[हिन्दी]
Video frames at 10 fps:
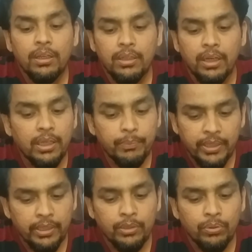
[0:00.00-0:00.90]
खाने
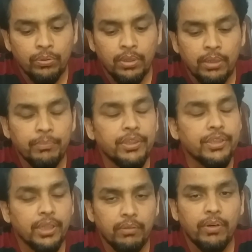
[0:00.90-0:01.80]
पीने की तो हम इन
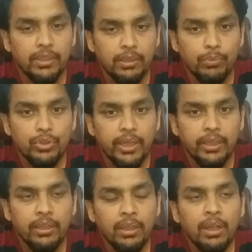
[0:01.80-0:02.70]
वहाँ तक
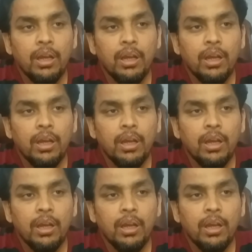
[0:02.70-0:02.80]
पहुँचाएँगे